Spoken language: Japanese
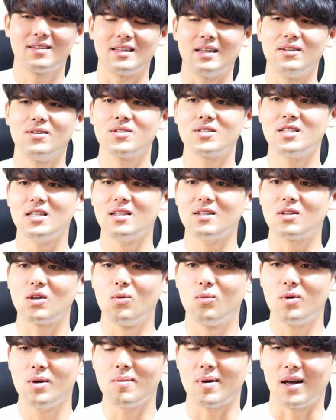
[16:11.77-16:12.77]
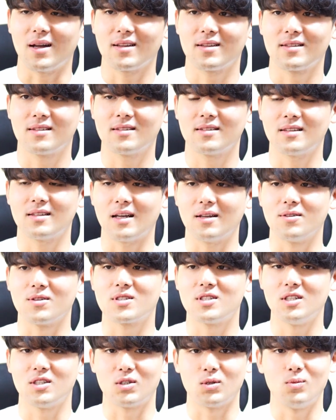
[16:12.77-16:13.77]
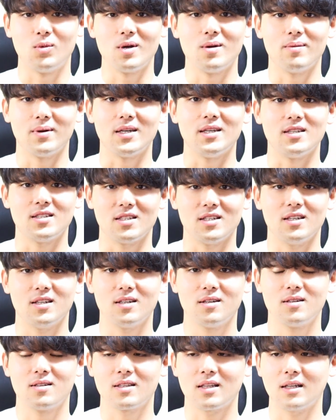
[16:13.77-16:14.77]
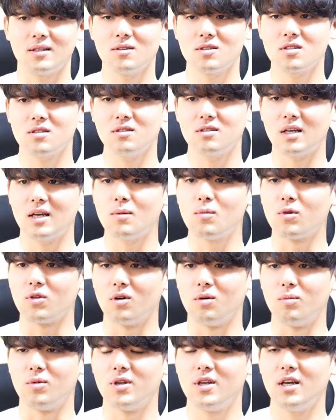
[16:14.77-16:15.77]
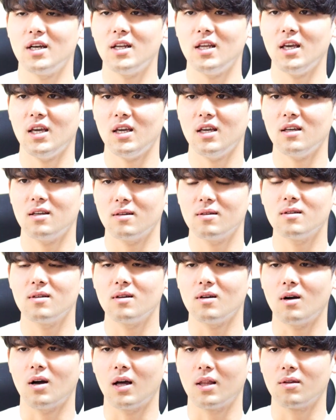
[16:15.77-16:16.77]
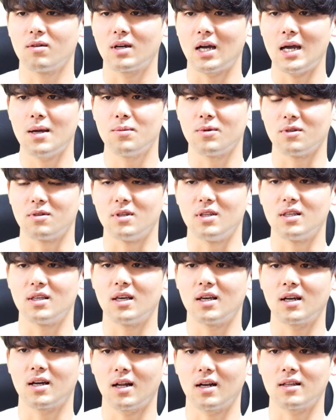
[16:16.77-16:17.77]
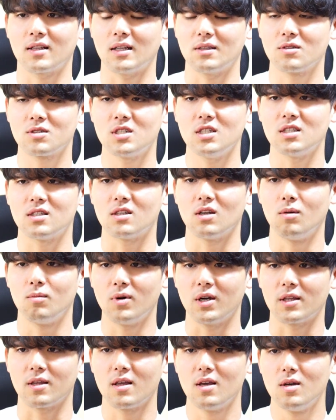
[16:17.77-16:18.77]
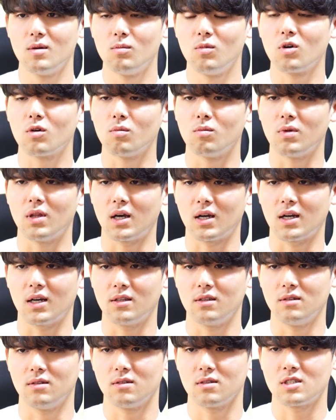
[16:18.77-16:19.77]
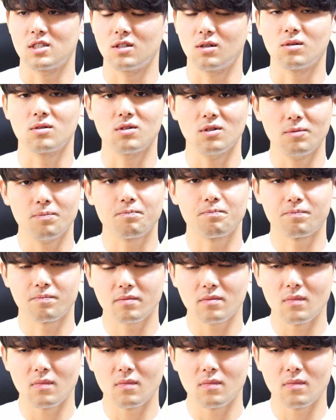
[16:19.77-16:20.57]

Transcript: 楽しいって思えば楽しいと思えばいいし楽しくないものを無理やりあの外部の人間から楽しいって思え僕もなんかあの仕事